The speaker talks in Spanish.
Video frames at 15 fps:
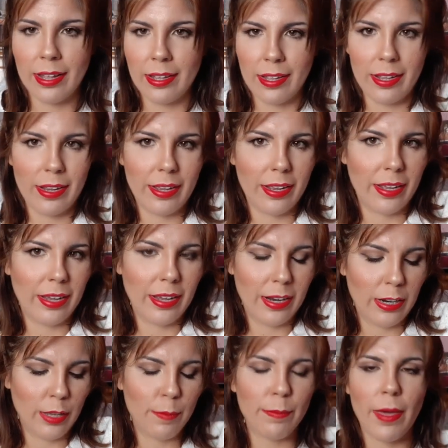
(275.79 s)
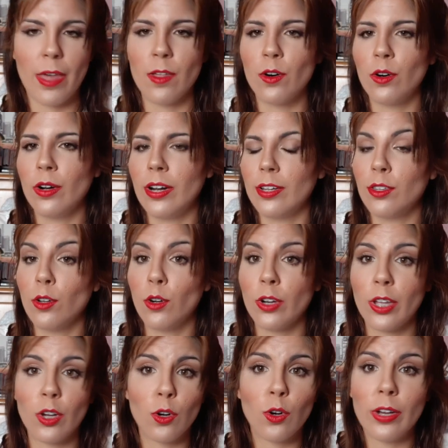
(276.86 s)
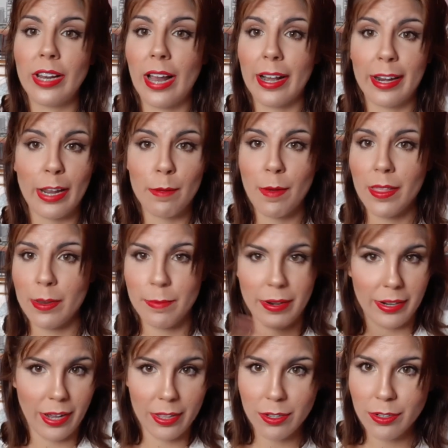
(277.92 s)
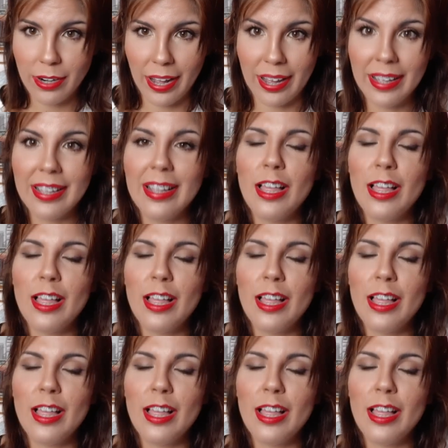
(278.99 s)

eh, el limpiador, el tónico y la crema del Mercadona.